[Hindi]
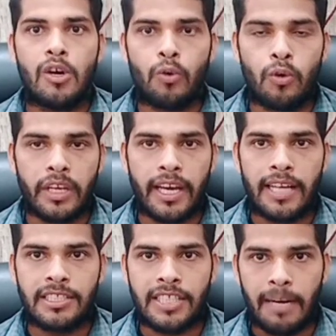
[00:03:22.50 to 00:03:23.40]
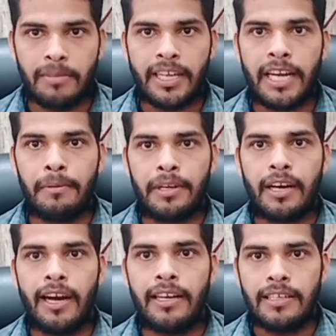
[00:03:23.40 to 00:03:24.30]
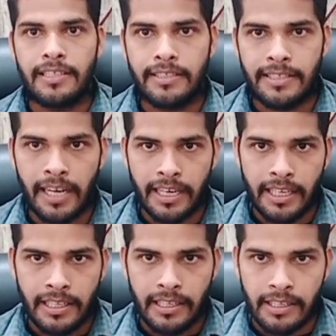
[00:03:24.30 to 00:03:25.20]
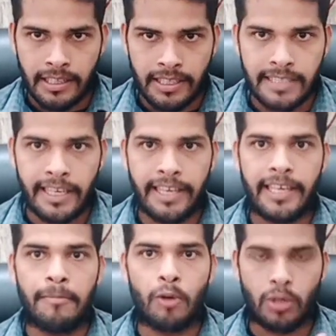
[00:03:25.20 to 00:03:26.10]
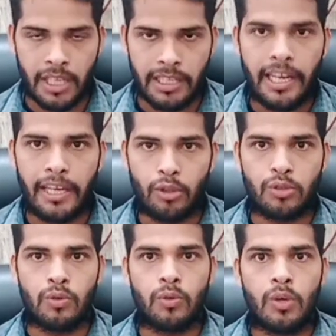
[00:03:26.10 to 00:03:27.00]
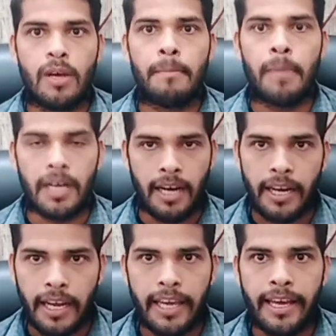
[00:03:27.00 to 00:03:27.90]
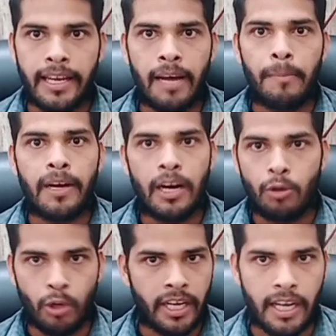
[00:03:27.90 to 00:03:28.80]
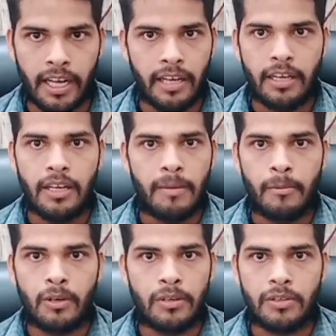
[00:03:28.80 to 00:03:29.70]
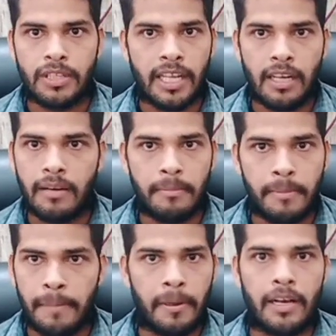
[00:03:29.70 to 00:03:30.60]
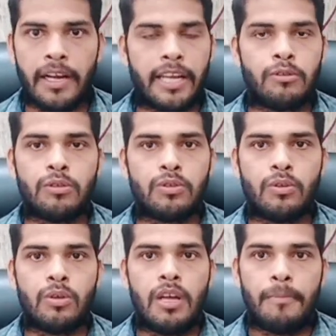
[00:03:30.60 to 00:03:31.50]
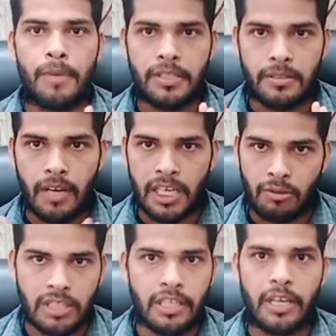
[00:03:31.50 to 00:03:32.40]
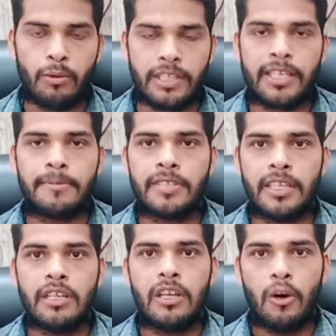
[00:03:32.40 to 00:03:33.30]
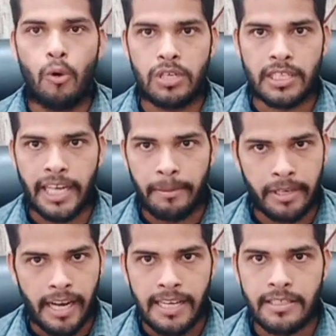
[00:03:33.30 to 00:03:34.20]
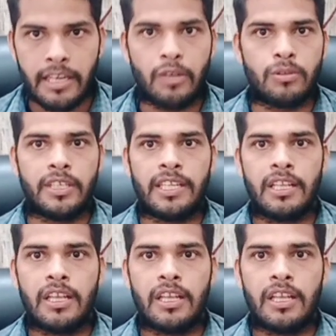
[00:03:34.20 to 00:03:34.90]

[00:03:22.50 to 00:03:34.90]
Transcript: उनके आज शाम तक एडमिट कार्ड जारी कर दिए जाएंगे भरोसा दिलाया दोस्तों पक्का नहीं है ना पक्का उन्होंने कहा ना मैं पक्का कह रहा हूं दोस्तों बस आश्वासन है उनकी तरफ से हो सकता है एडमिट कार्ड जारी हो जाए